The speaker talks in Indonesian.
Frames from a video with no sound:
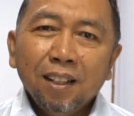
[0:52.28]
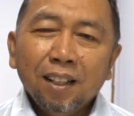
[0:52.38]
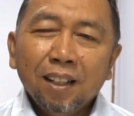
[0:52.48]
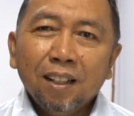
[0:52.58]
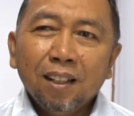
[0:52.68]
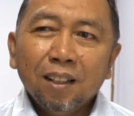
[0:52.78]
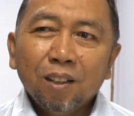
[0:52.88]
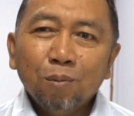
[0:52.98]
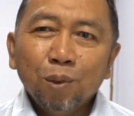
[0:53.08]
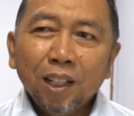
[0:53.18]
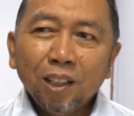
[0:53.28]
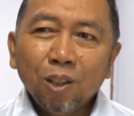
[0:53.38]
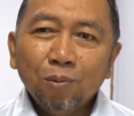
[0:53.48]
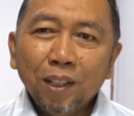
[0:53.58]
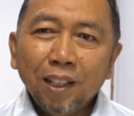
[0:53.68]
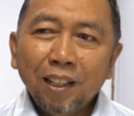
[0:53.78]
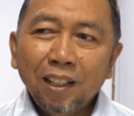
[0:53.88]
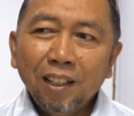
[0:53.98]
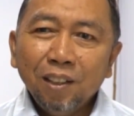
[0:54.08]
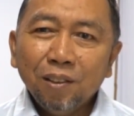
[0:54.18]
E, komponen-komponen
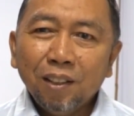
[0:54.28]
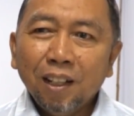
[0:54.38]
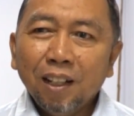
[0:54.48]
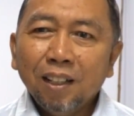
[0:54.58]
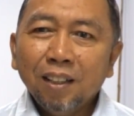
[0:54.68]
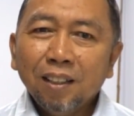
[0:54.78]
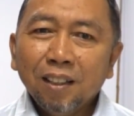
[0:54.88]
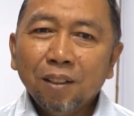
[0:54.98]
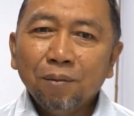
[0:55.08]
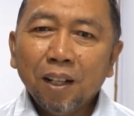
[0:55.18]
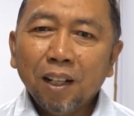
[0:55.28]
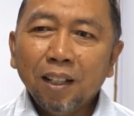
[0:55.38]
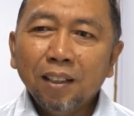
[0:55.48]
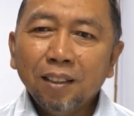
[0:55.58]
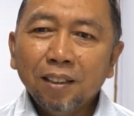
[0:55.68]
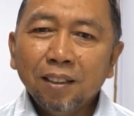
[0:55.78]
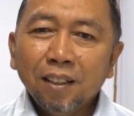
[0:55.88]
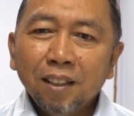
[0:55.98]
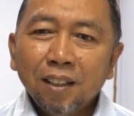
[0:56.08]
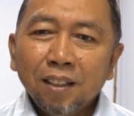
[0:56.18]
ini sudah kemarin
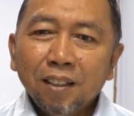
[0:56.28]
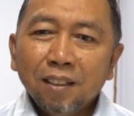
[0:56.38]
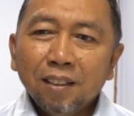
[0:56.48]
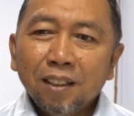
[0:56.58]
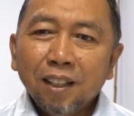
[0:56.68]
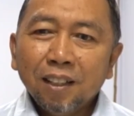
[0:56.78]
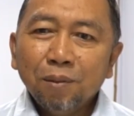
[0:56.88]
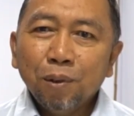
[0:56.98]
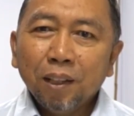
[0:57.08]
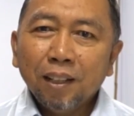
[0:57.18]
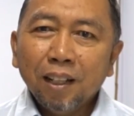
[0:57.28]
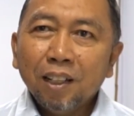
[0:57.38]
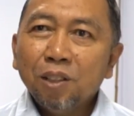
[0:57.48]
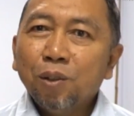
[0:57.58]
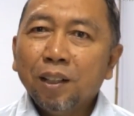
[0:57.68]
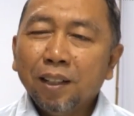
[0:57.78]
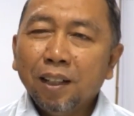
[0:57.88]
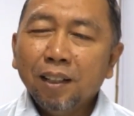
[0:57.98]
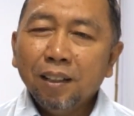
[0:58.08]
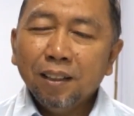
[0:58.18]
sedang dibuatkan
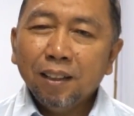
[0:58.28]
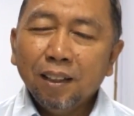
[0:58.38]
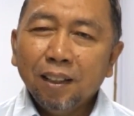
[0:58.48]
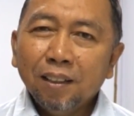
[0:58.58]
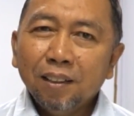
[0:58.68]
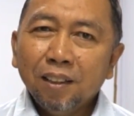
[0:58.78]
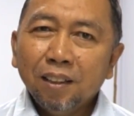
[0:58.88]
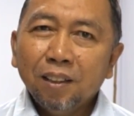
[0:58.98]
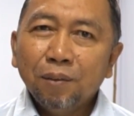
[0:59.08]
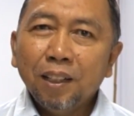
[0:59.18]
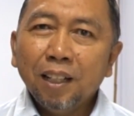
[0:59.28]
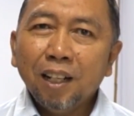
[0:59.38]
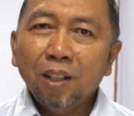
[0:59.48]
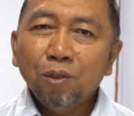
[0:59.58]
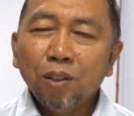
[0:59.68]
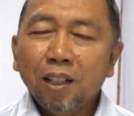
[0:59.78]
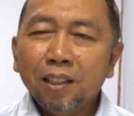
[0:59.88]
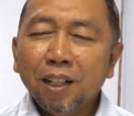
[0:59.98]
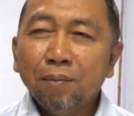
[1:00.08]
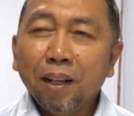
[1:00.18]
acuannya ya, sebentar lalu sudah
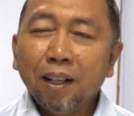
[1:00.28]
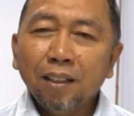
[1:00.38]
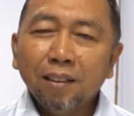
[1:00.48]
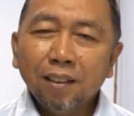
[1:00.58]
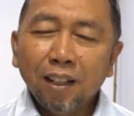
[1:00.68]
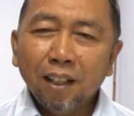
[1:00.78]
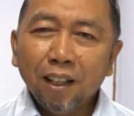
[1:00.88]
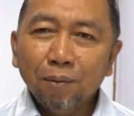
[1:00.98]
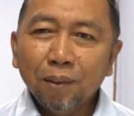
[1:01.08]
disampaikan dari